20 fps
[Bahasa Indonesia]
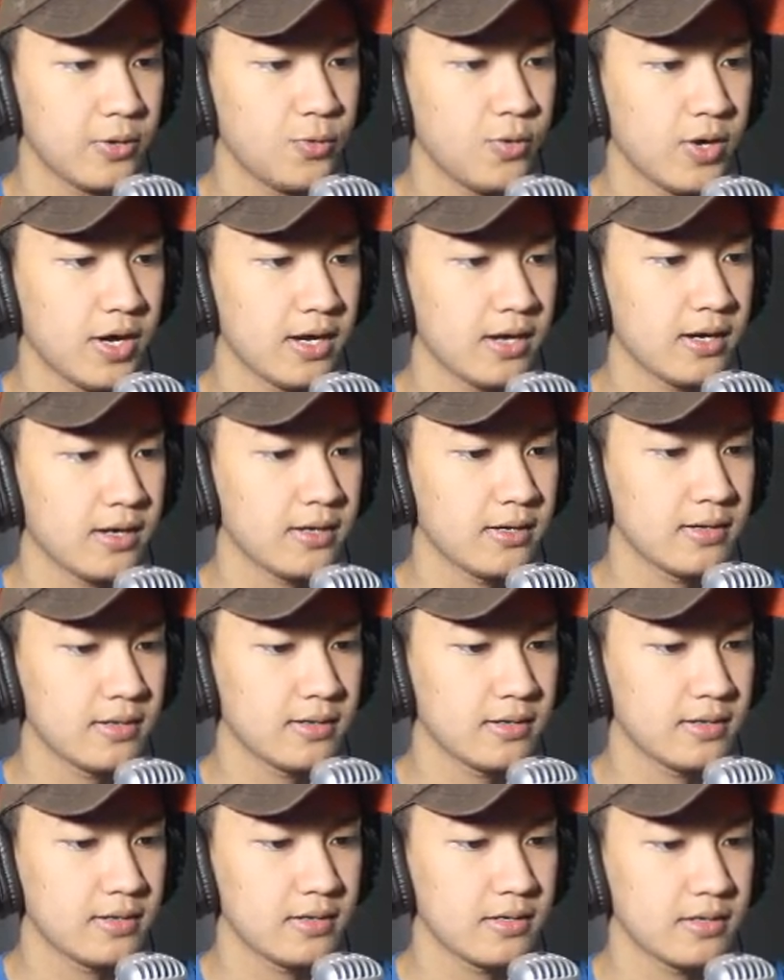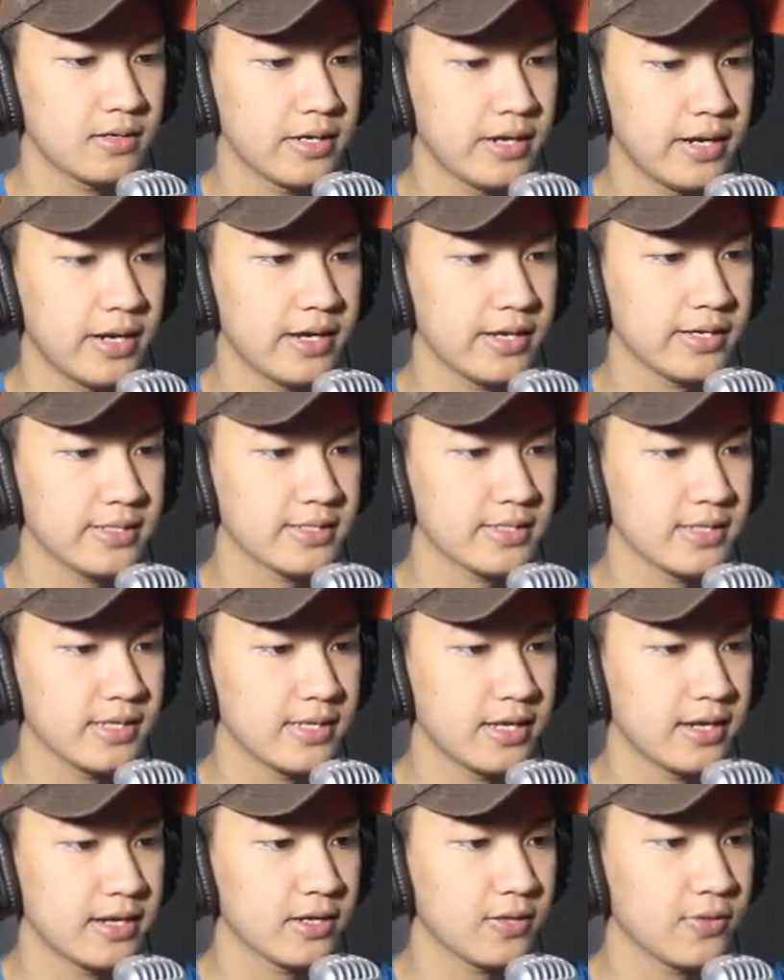Dua Nice
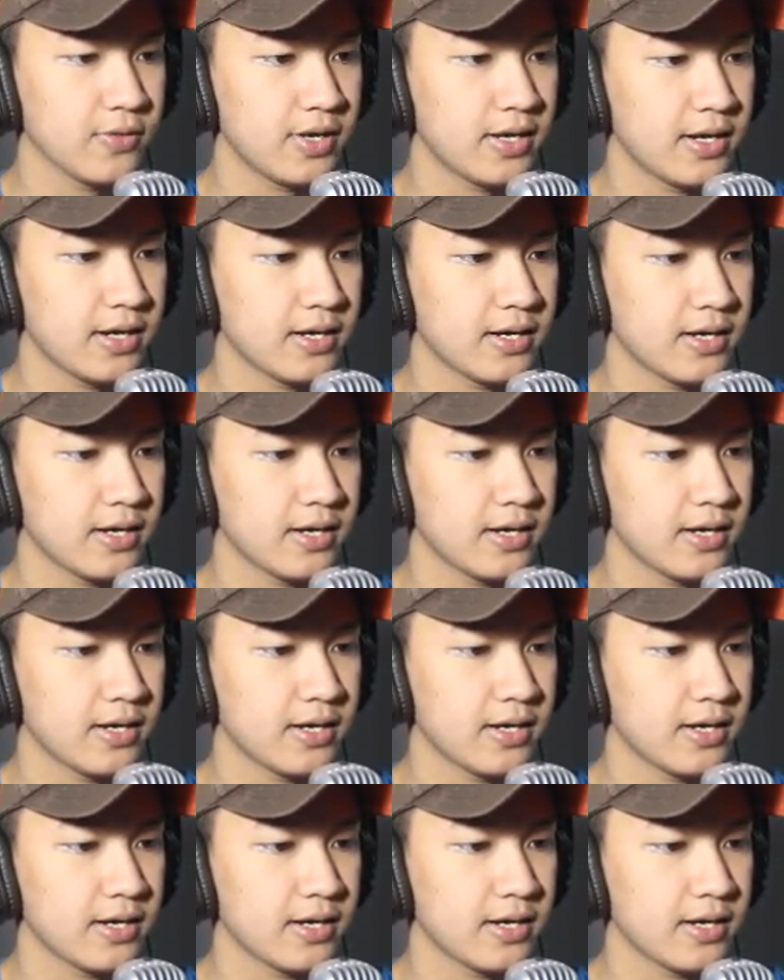gitarnya keluar